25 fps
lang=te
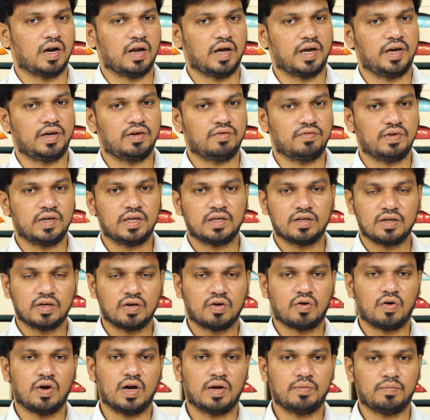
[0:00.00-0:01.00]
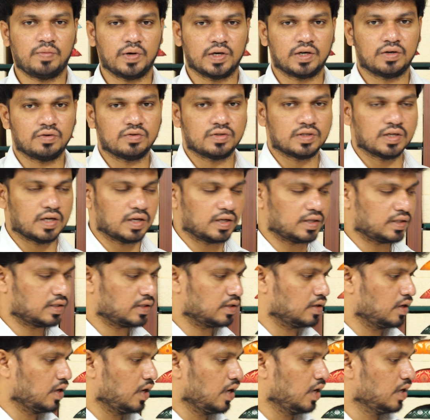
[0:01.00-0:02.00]
లైట్ వెయిట్ కొల్లం పట్టు
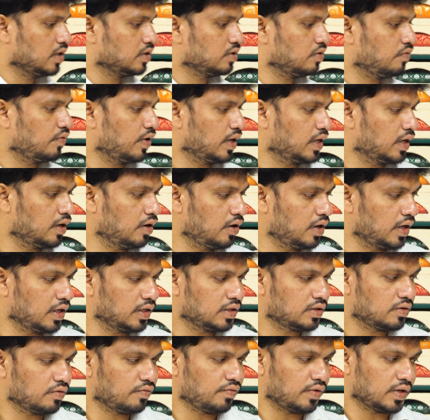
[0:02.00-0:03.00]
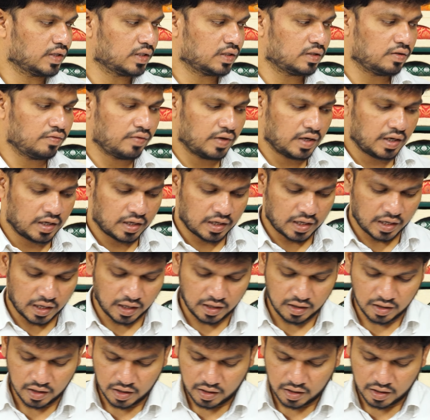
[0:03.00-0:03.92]
సారీస్ సో వాటిలోని సో ఫస్ట్ వెరైటీ